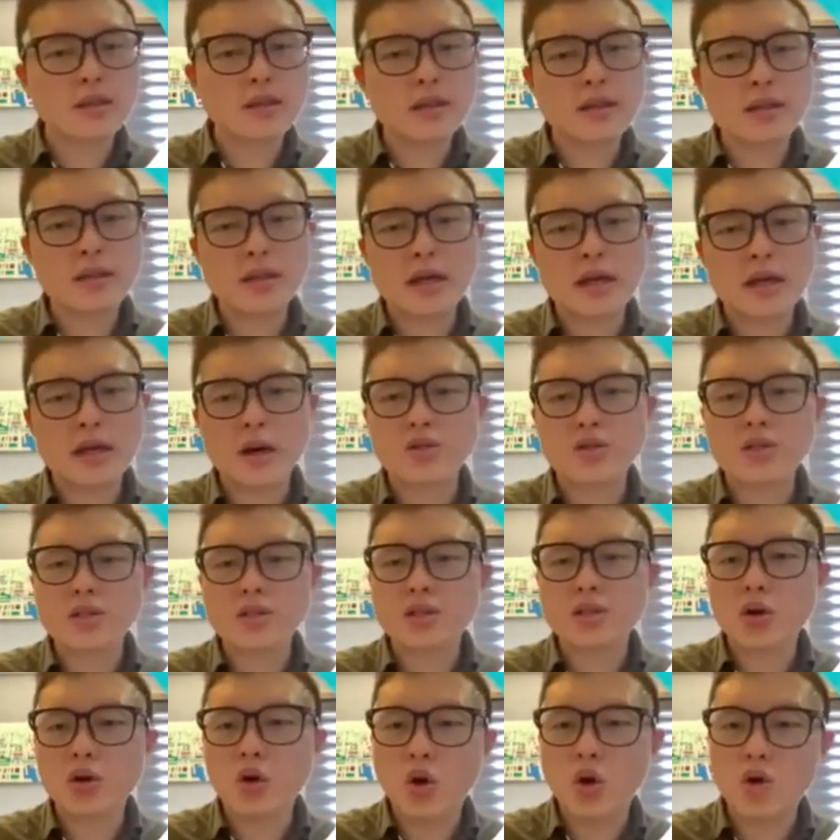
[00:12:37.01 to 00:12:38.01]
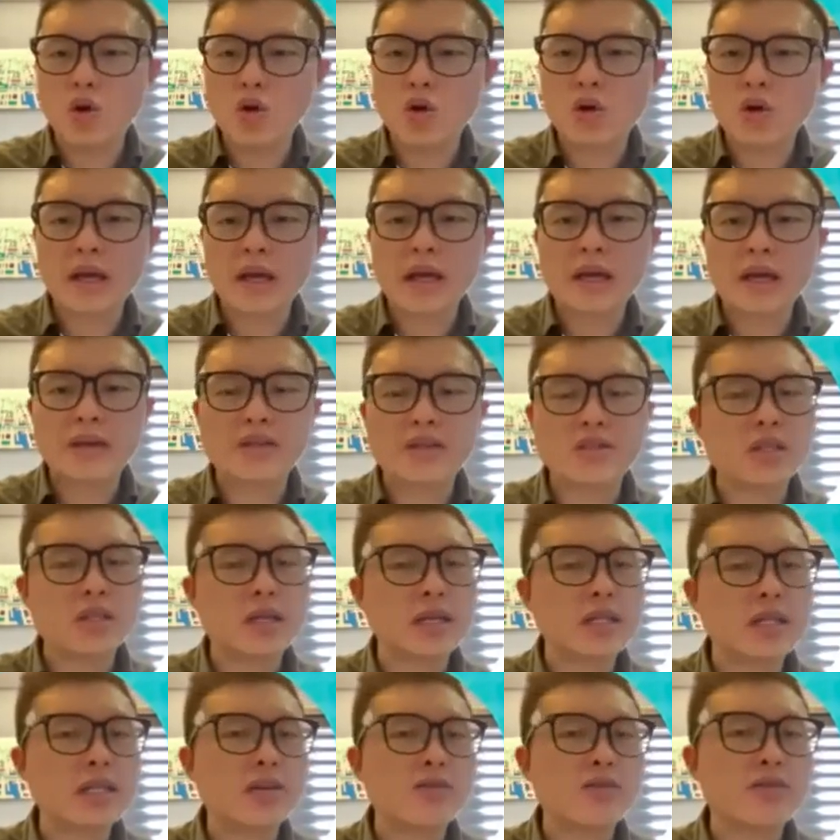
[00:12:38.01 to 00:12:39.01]
per la, per,
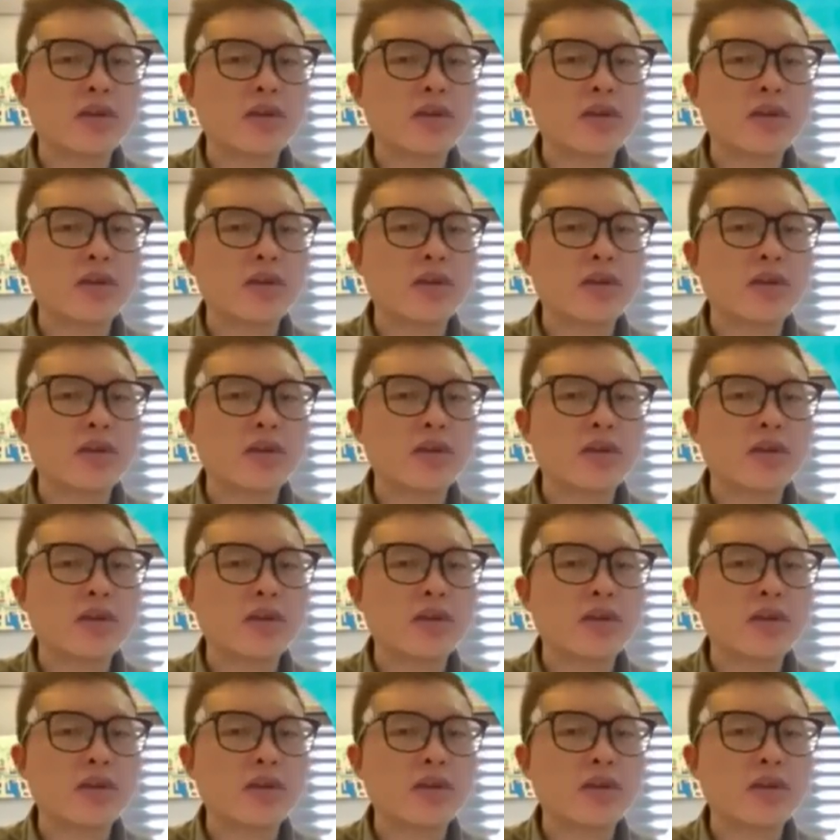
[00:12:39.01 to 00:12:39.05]
eh,